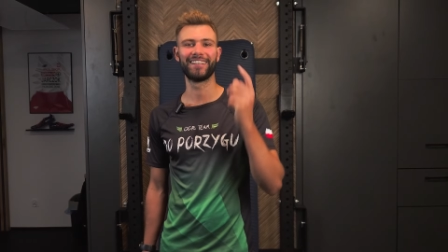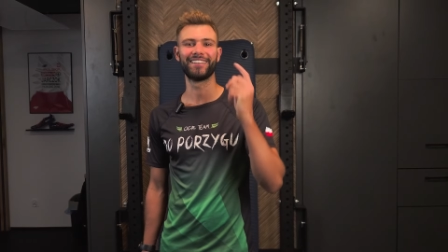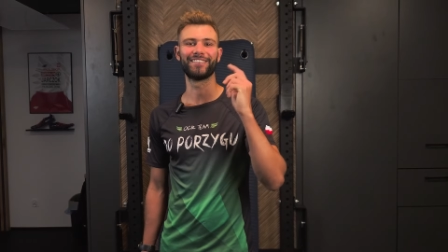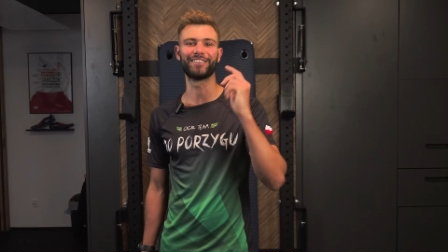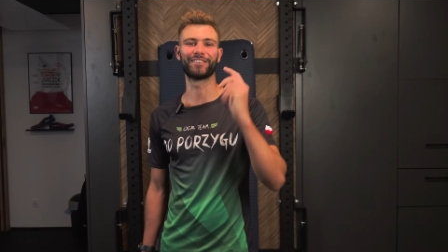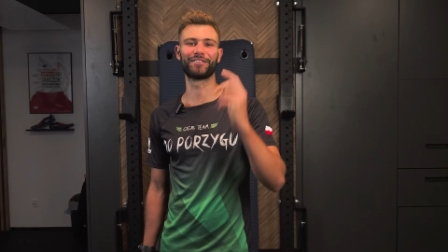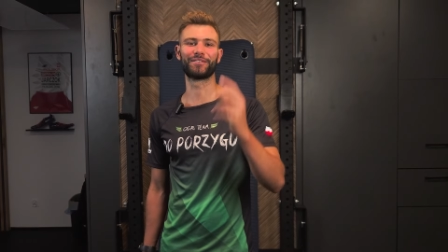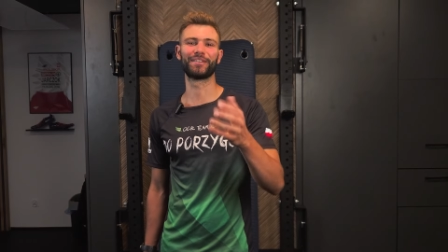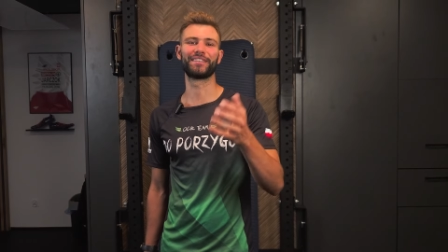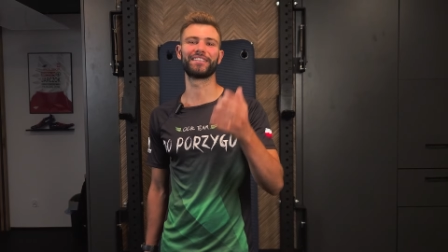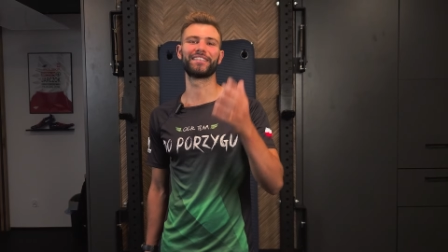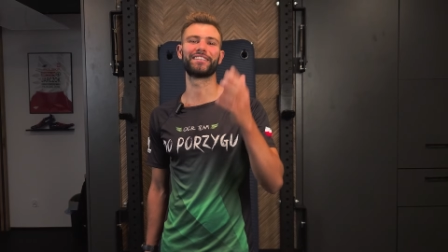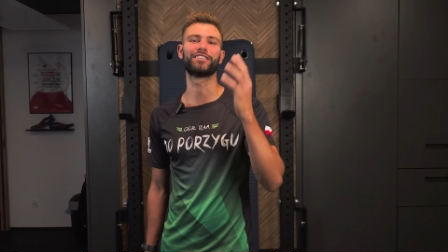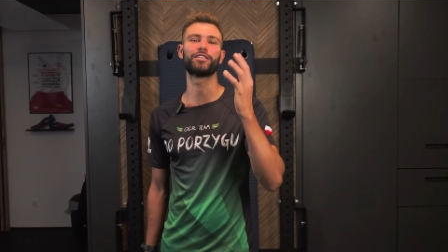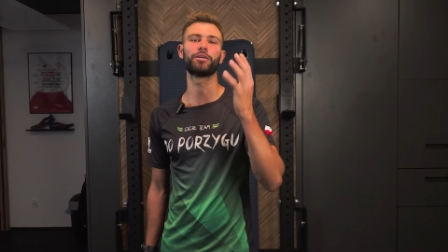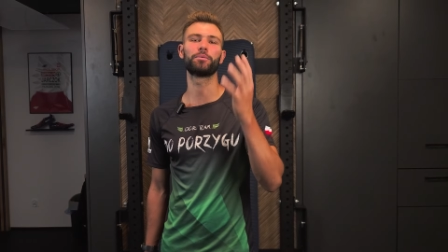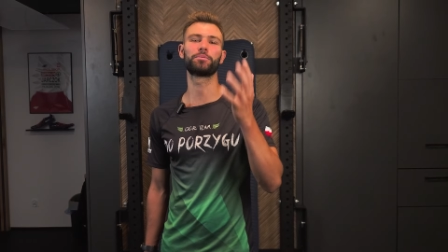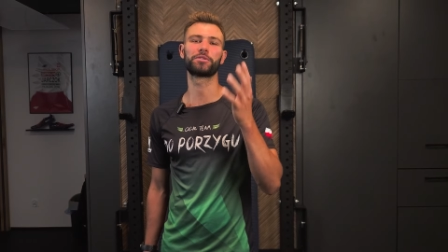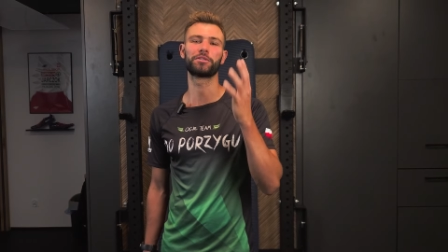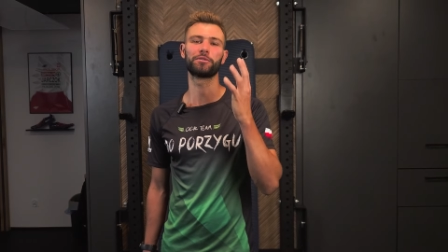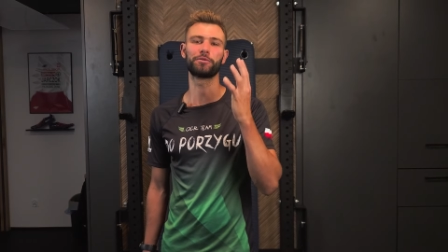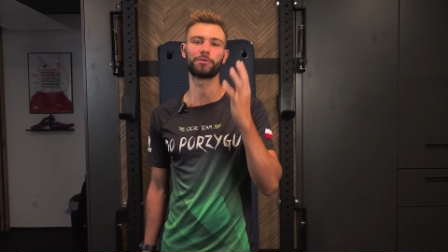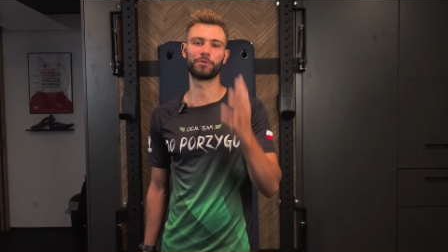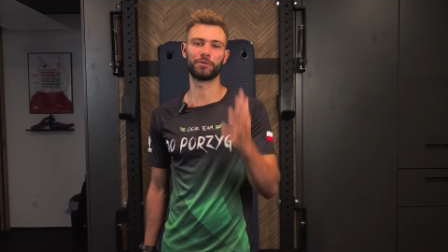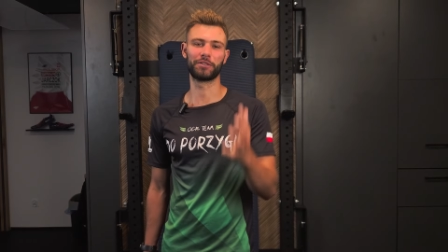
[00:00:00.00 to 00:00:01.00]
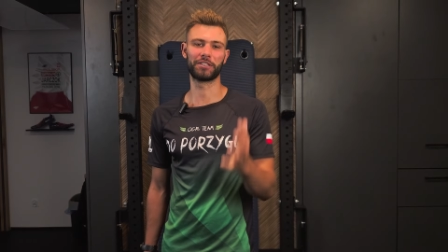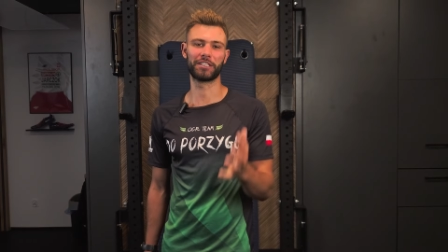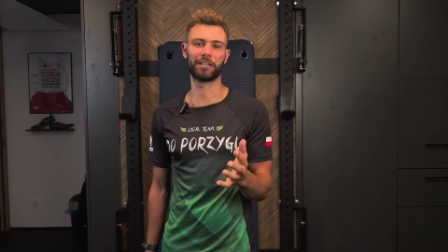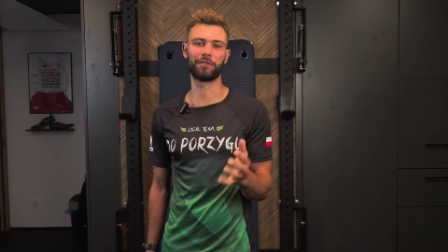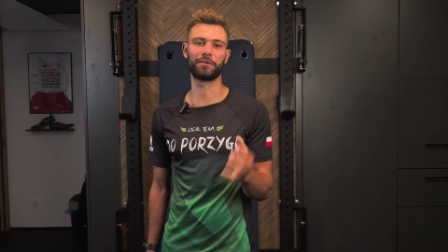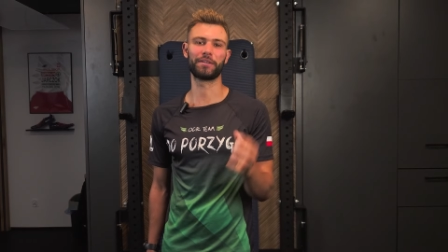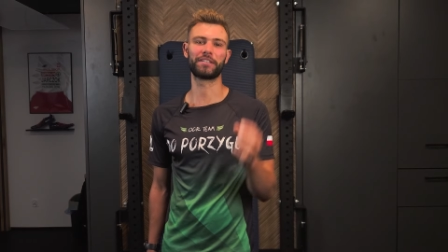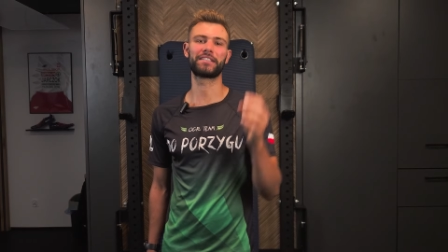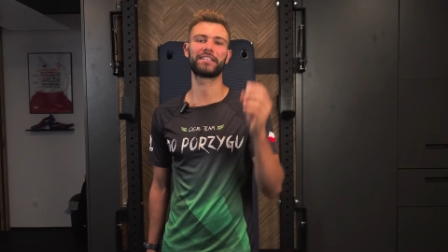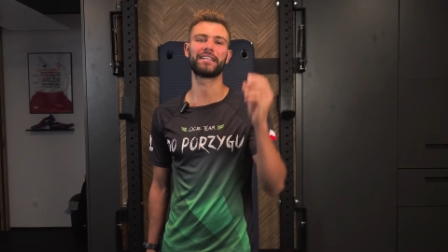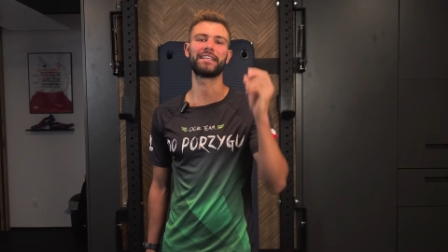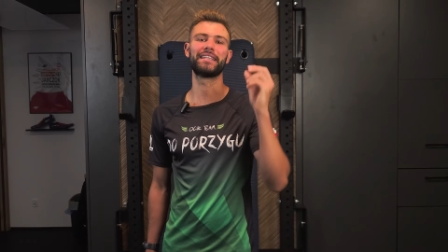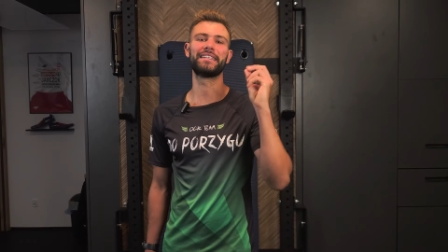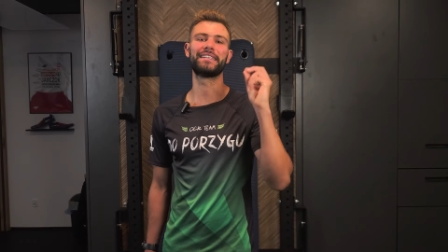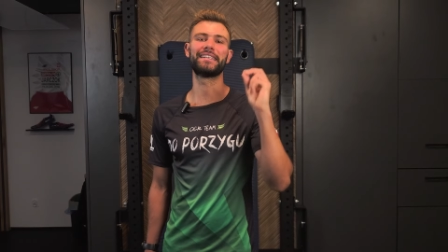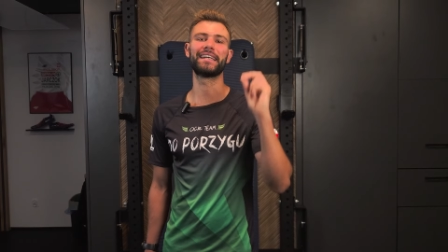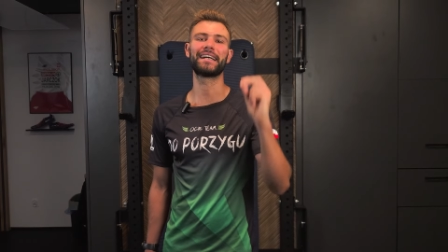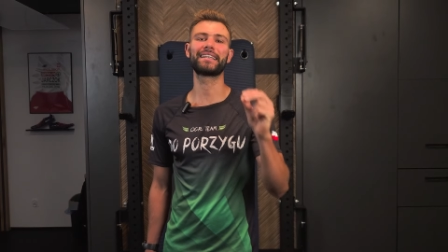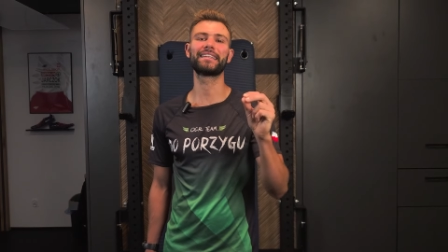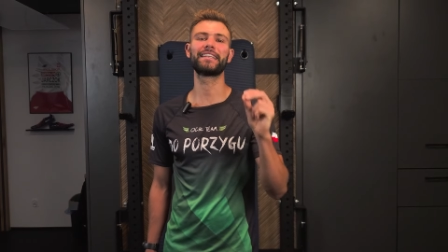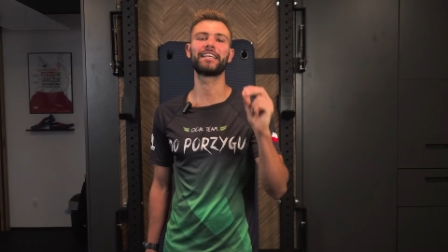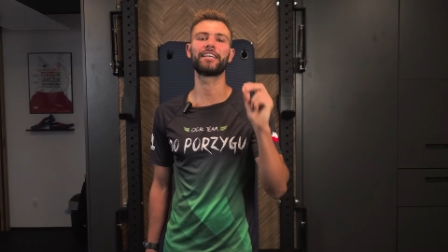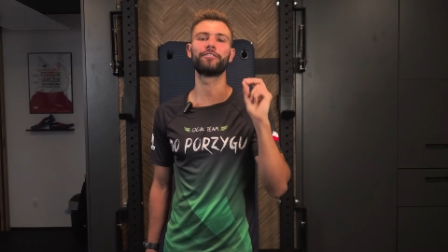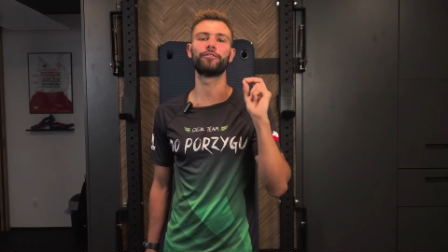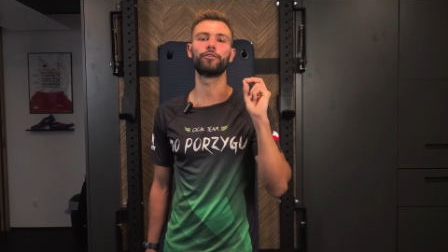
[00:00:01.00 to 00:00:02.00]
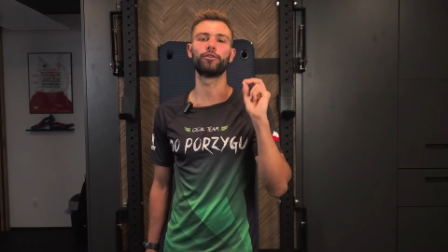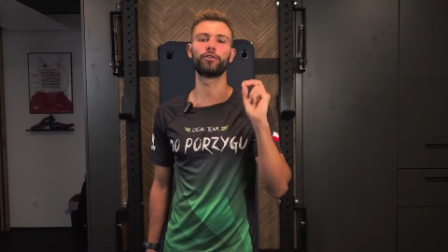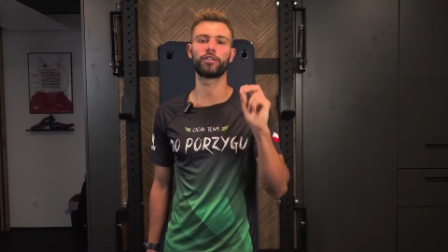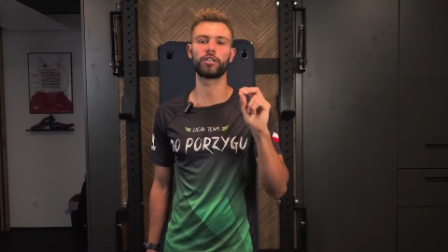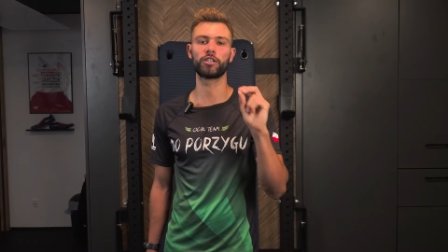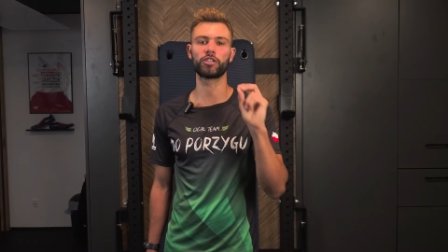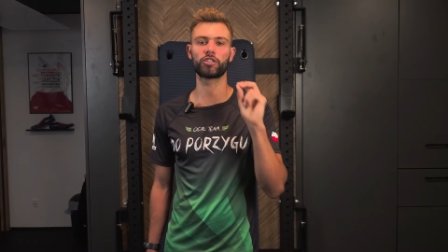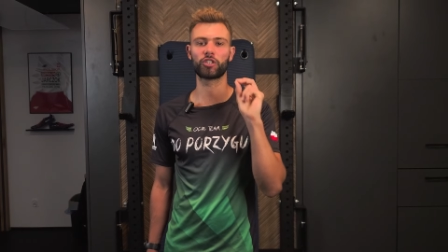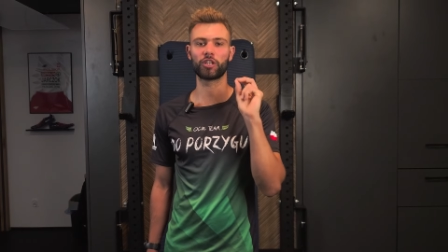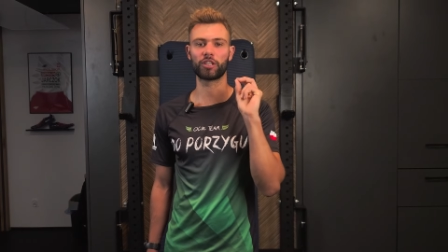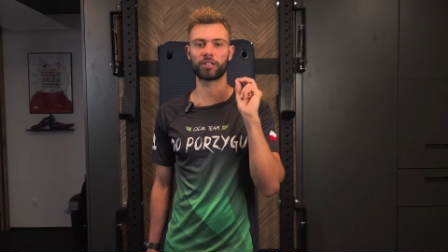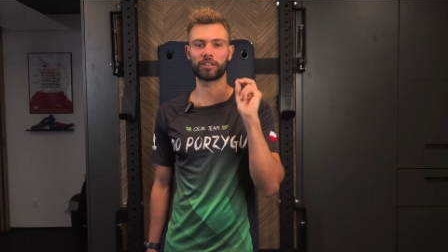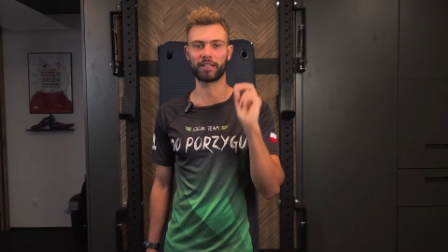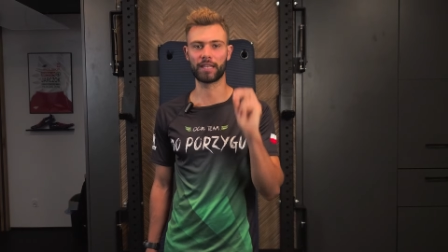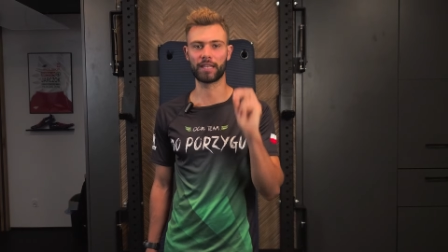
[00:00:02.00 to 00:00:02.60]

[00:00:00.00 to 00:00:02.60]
Dokładnie, dobrze usłyszałeś. I jak najwolniejsze